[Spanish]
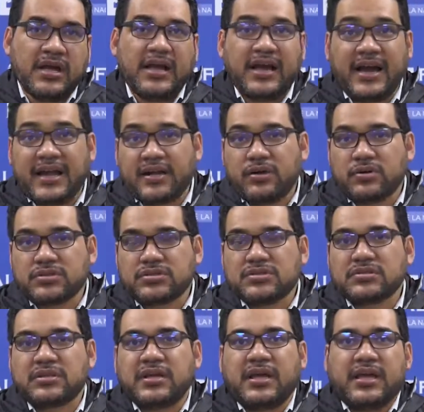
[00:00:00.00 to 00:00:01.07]

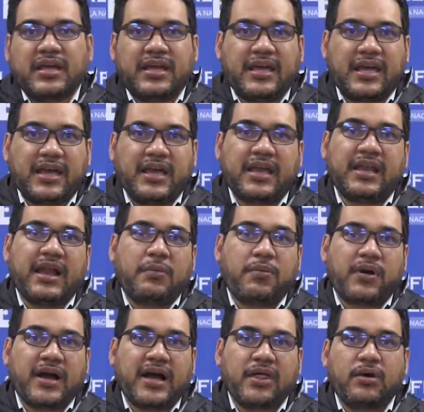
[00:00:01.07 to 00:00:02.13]
cargos que el
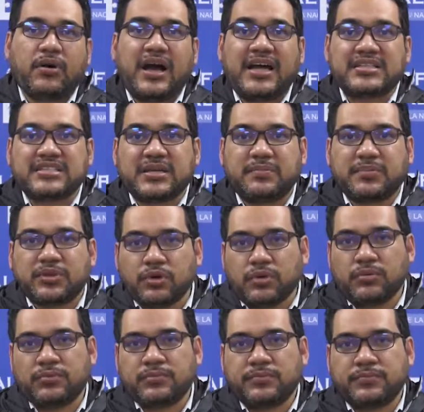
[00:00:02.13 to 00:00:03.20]
abogado aceptó,